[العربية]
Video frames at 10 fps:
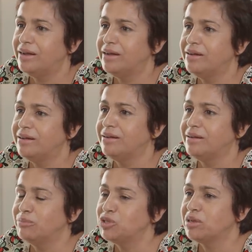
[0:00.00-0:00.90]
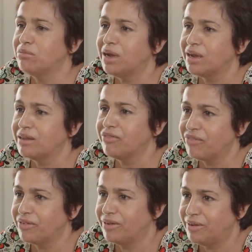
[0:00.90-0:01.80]
المجتمع
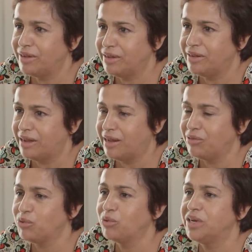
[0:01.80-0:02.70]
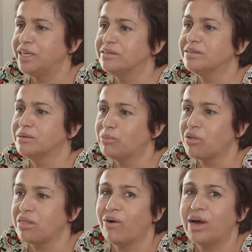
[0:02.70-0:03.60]
كيف آه، عنده ناس
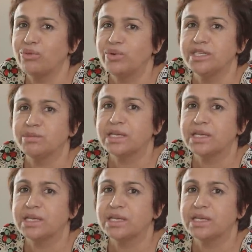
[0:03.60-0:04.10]
مرضى وعنده ناس